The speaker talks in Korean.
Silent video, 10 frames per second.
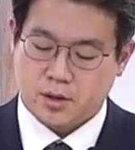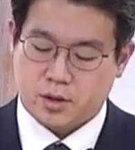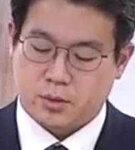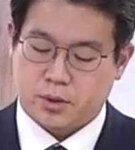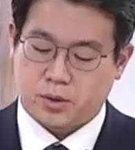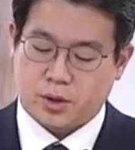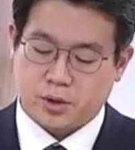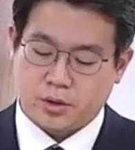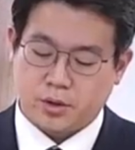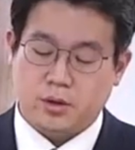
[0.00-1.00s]
그럼에도
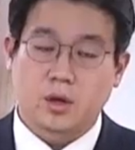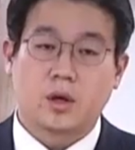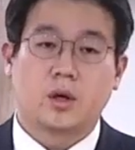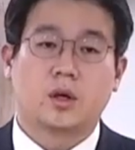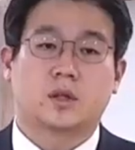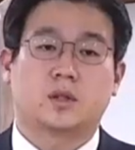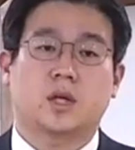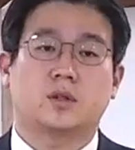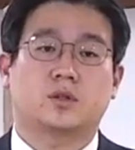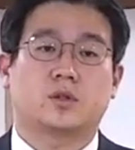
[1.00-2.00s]
여인은 그
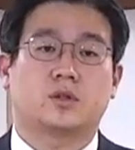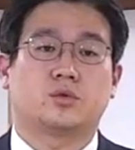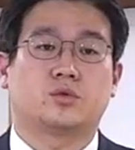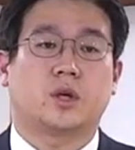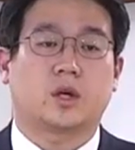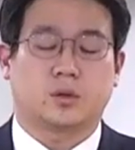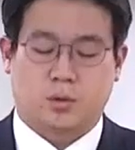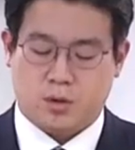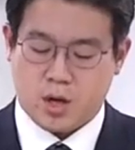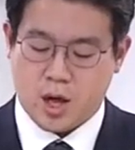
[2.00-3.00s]
상처를
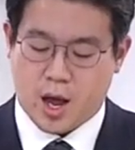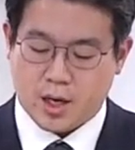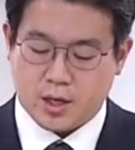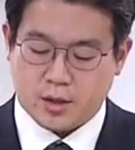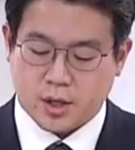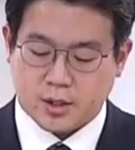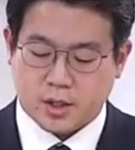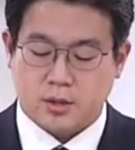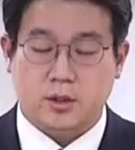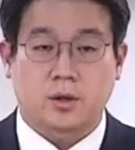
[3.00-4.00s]
누구에게도 알리려 하지
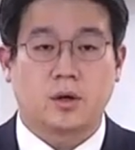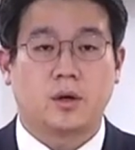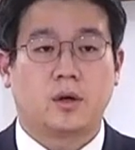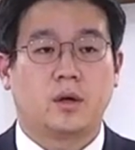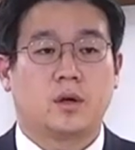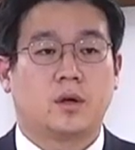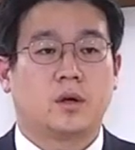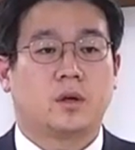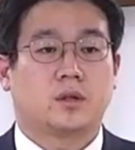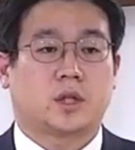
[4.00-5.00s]
않죠.
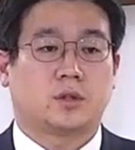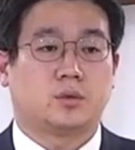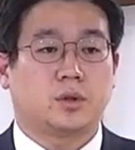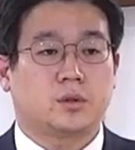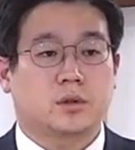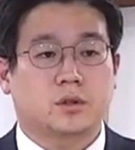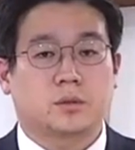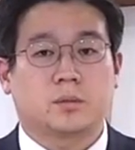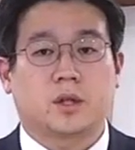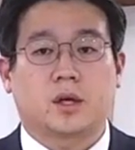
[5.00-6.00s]
사실 우리도
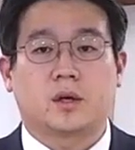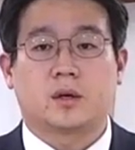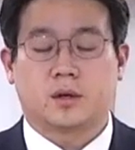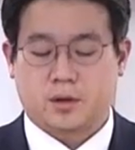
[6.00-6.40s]
그렇습니다.